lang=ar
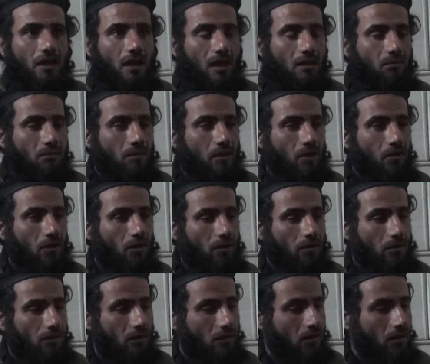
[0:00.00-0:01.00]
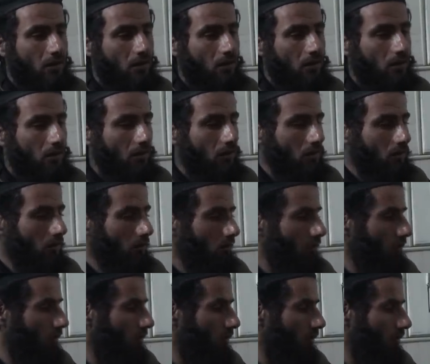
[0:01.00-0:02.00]
كلب منهم
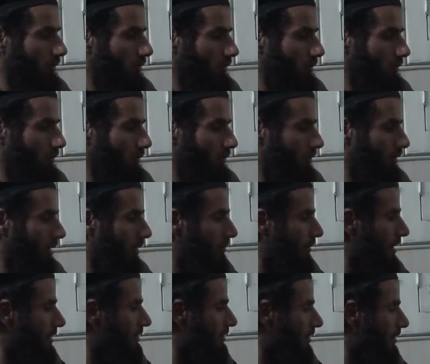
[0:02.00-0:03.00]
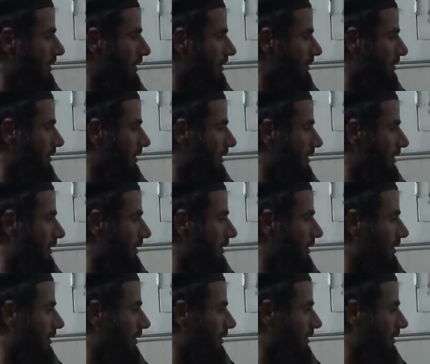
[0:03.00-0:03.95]
وتم أسر هذا